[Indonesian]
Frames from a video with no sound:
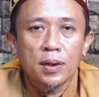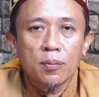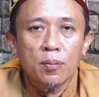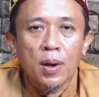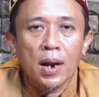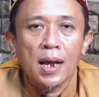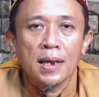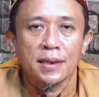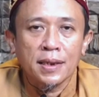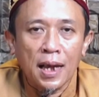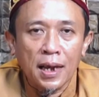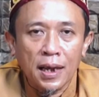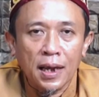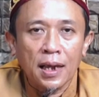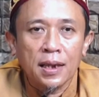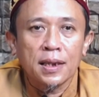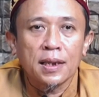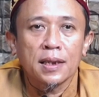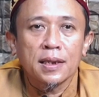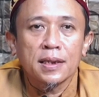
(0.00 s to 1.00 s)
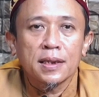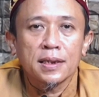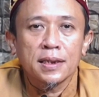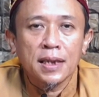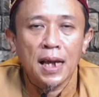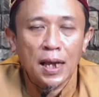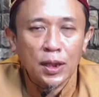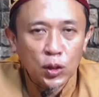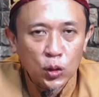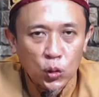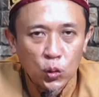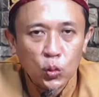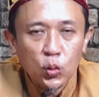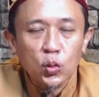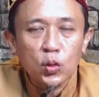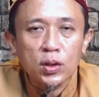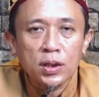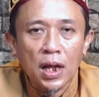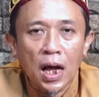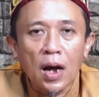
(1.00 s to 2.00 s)
merasakan
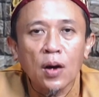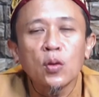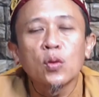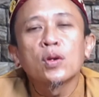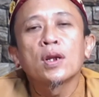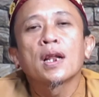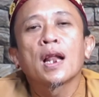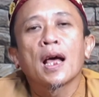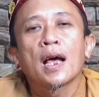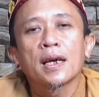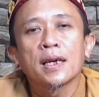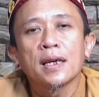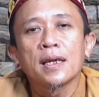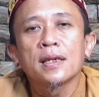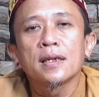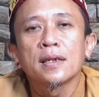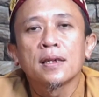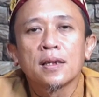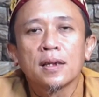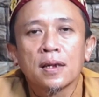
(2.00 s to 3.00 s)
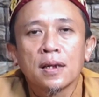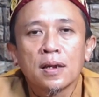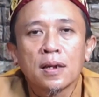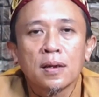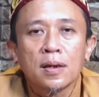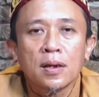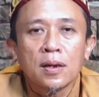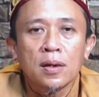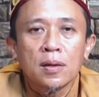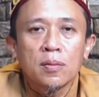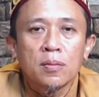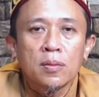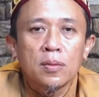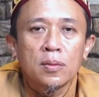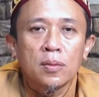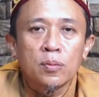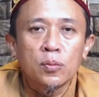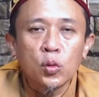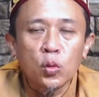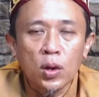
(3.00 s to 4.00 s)
satu tahun lagi
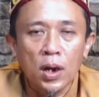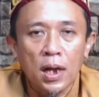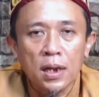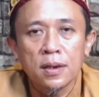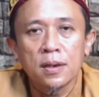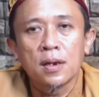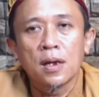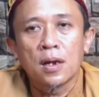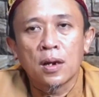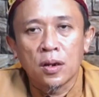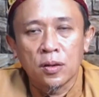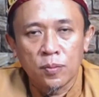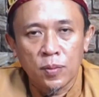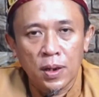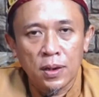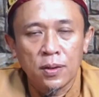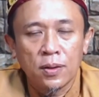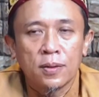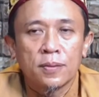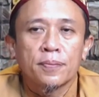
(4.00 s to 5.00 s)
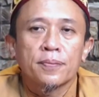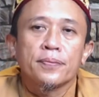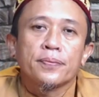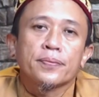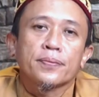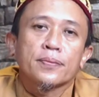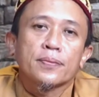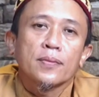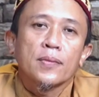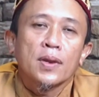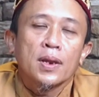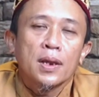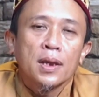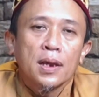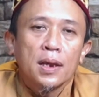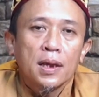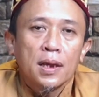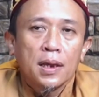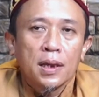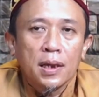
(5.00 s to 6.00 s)
bulan Ramadan.
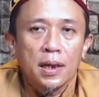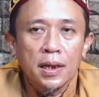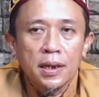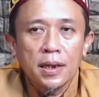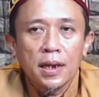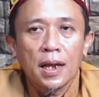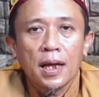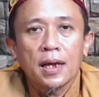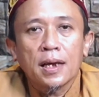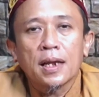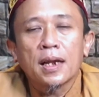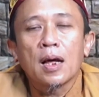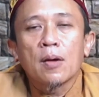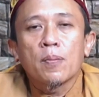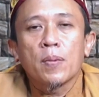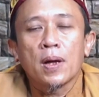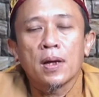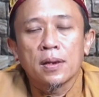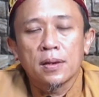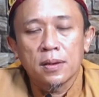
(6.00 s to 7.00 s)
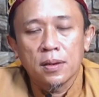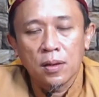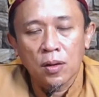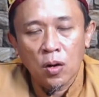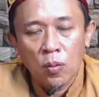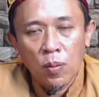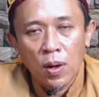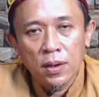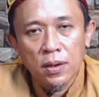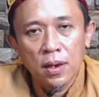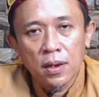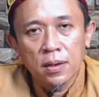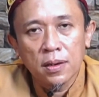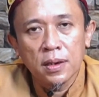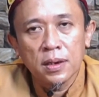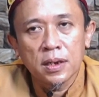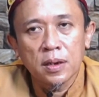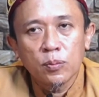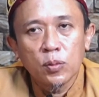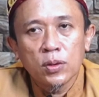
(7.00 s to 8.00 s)
Inilah kenapa Ramadan
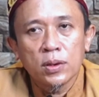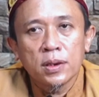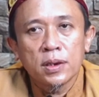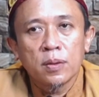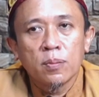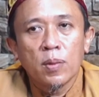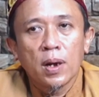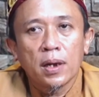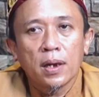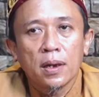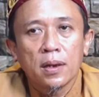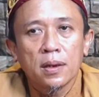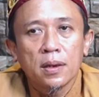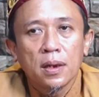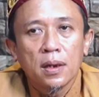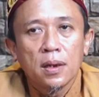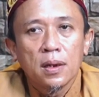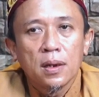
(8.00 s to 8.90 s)
disebut sebagai